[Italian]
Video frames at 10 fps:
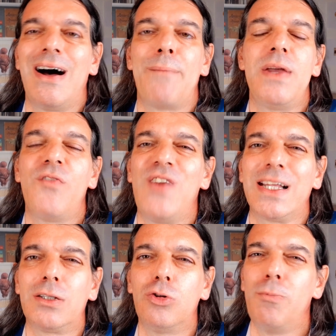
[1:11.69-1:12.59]
abbia
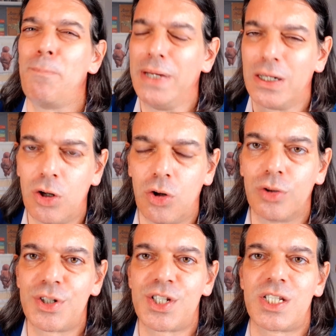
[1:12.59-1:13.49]
fatto
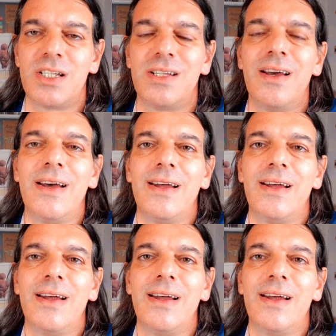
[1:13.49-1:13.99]
percorsi